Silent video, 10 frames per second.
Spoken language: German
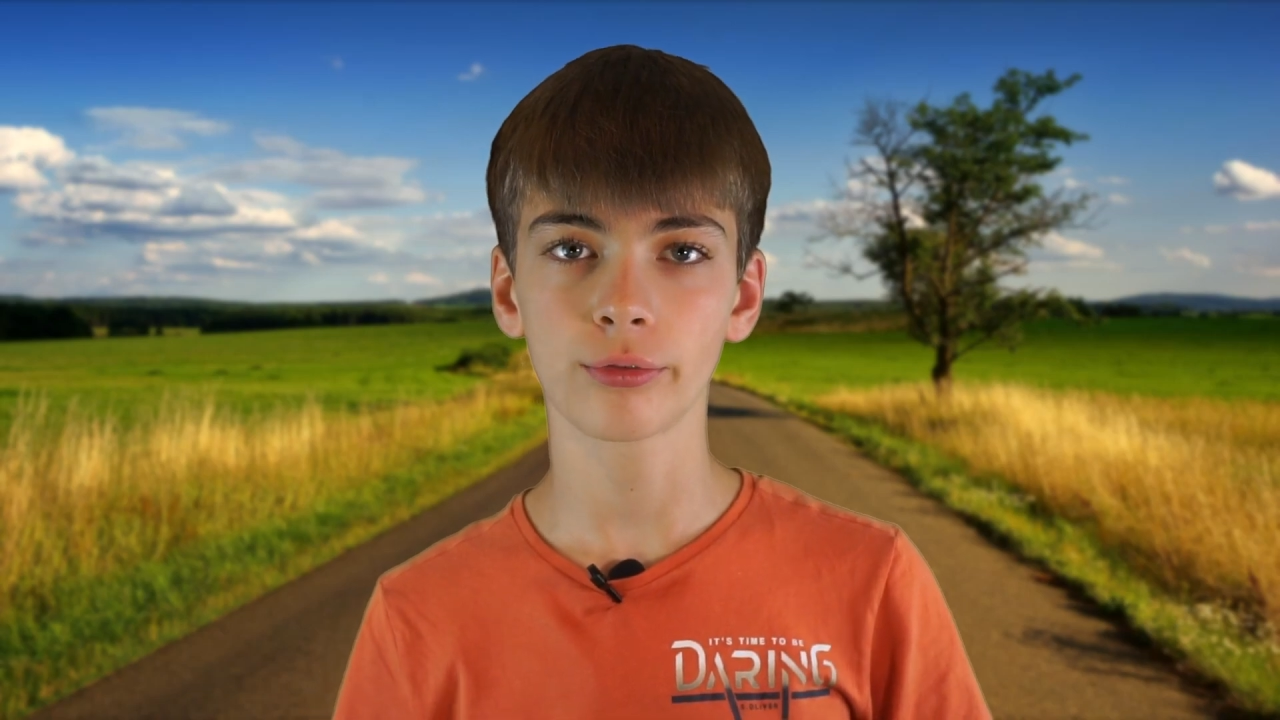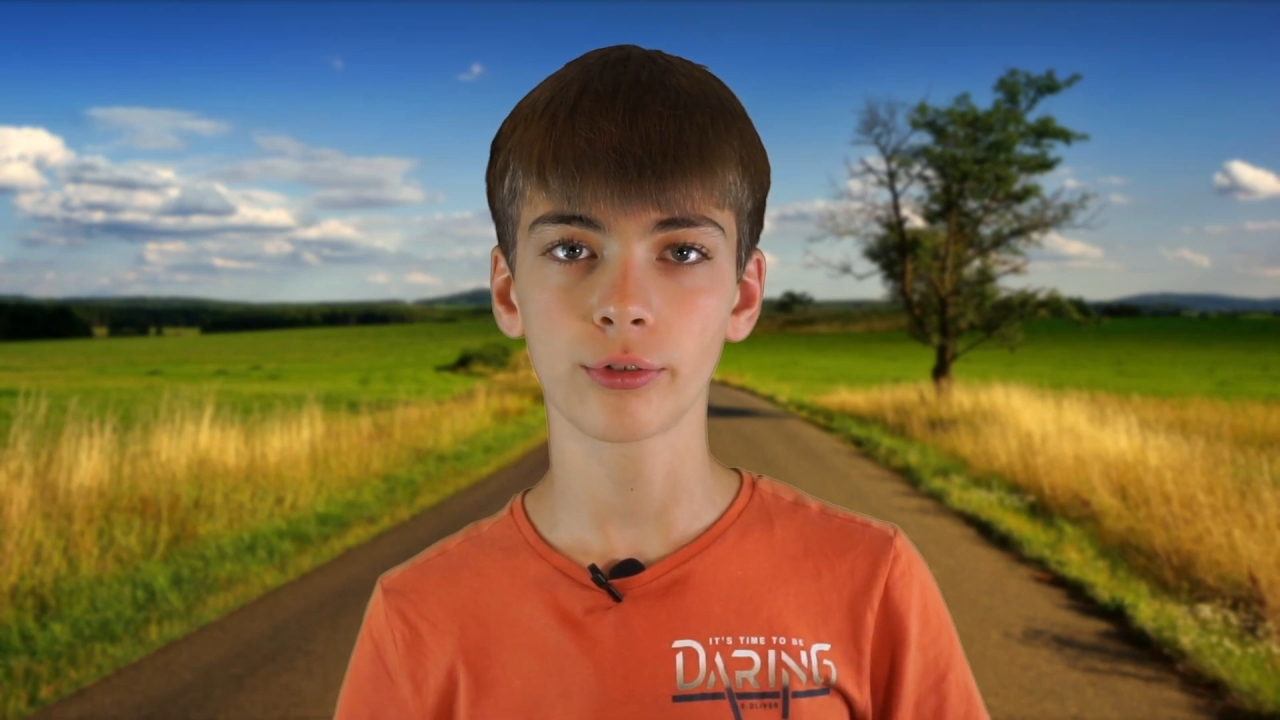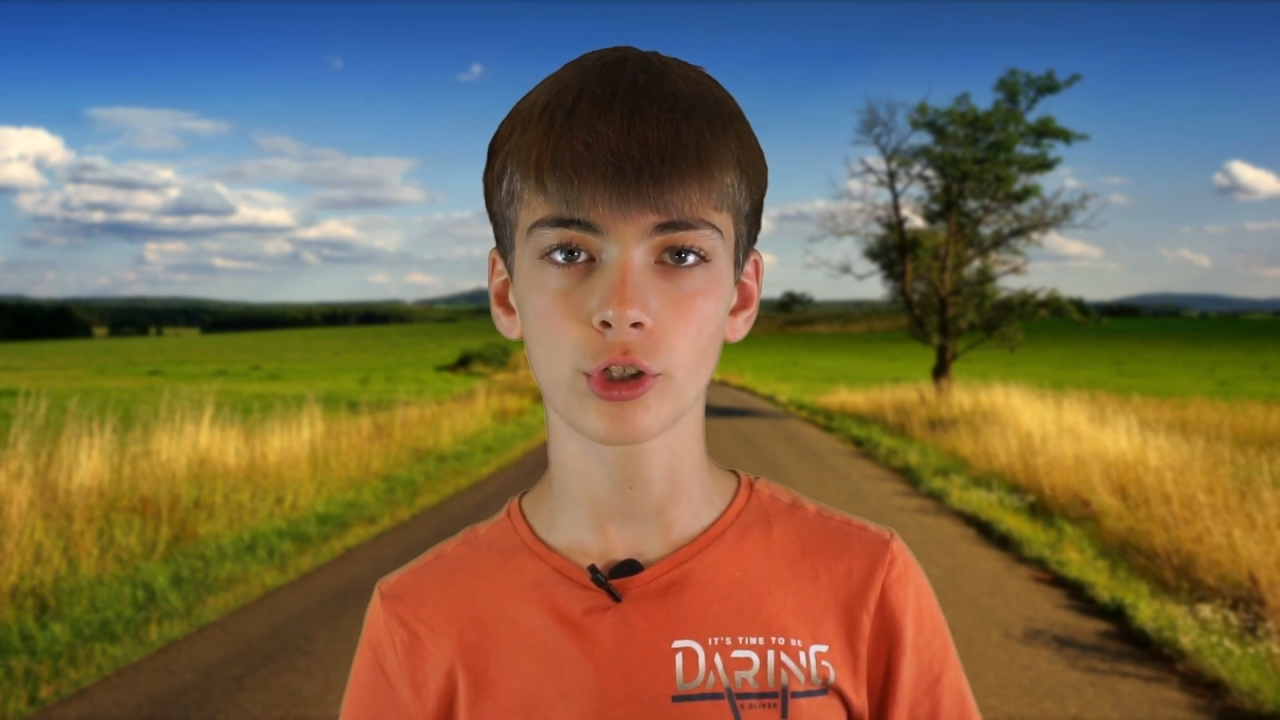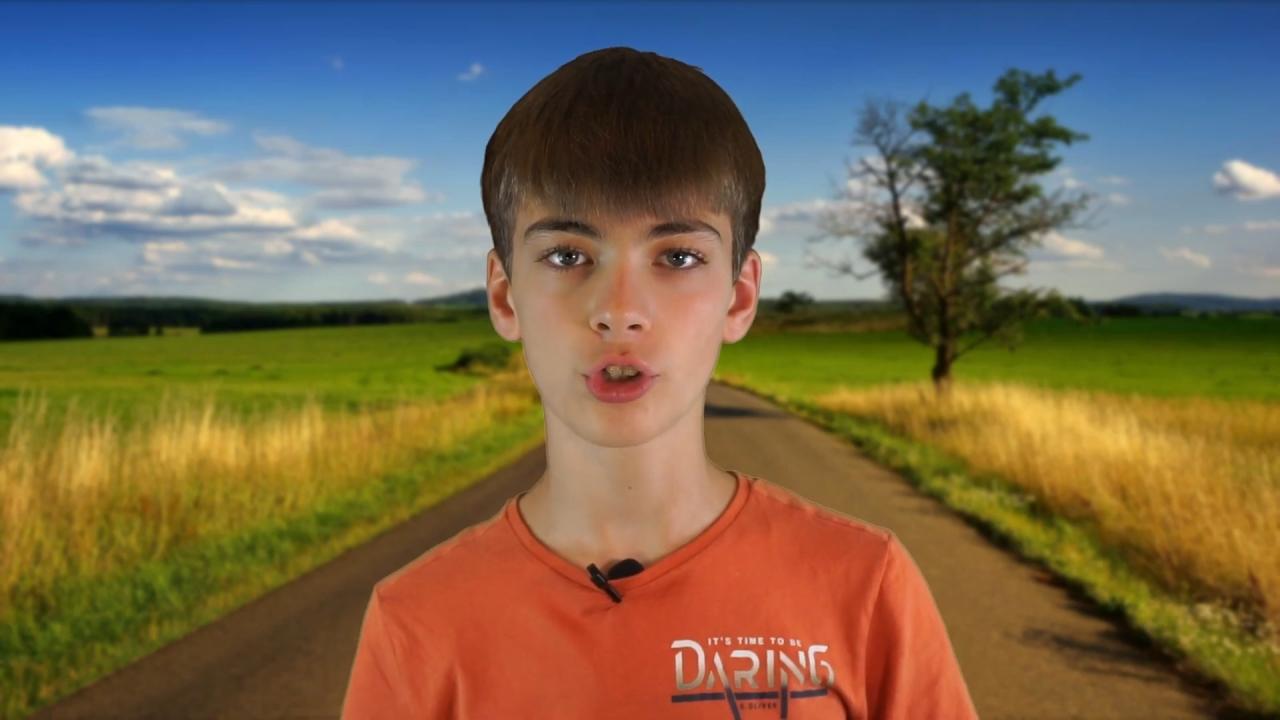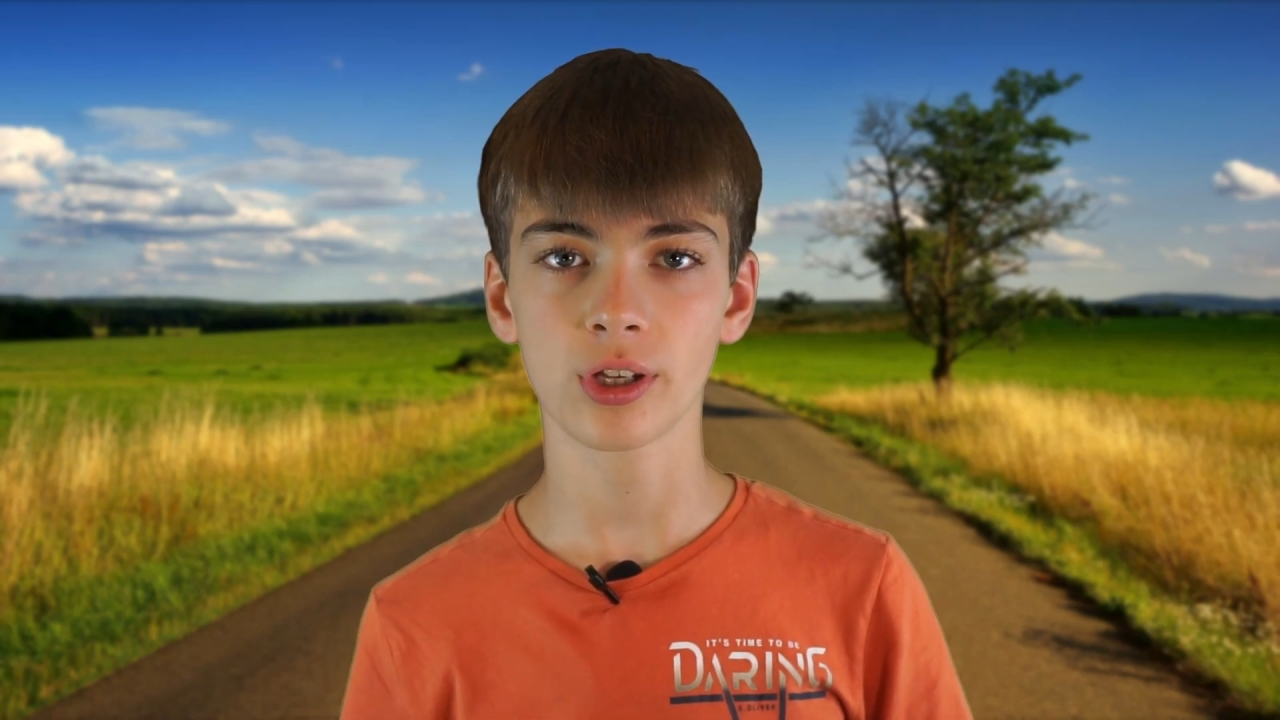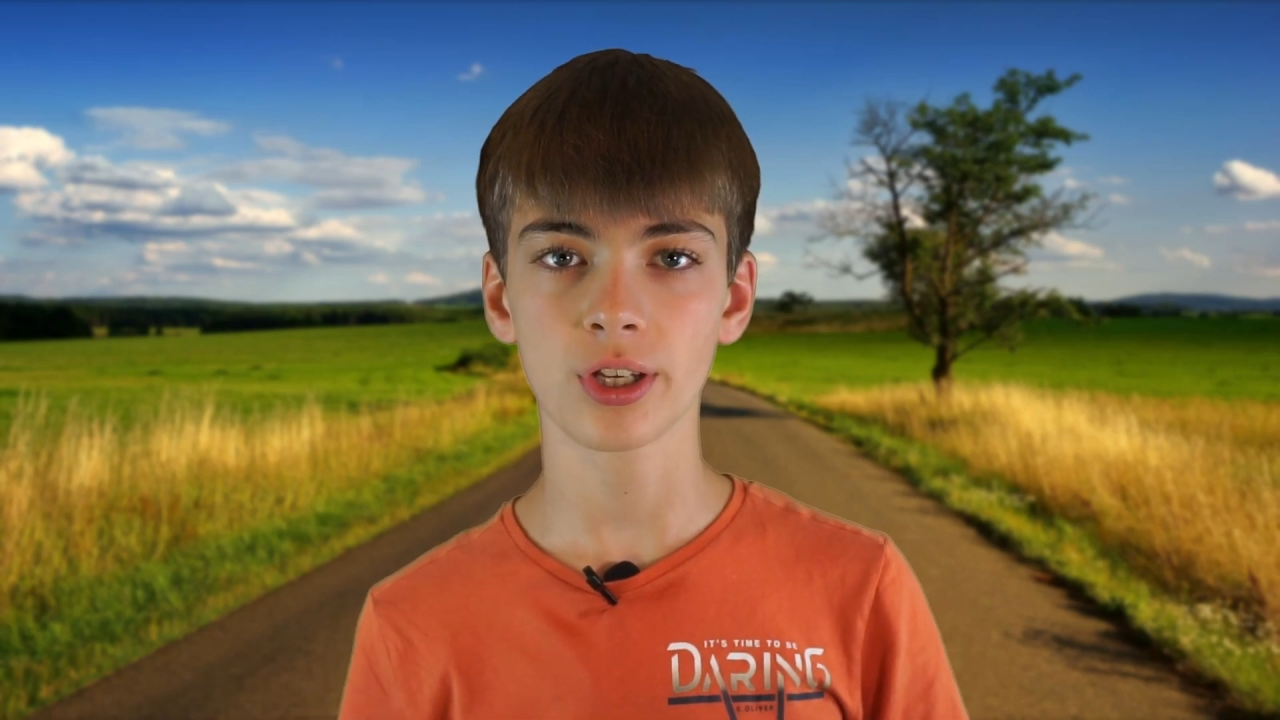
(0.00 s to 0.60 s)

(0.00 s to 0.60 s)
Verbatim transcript: vorstellen,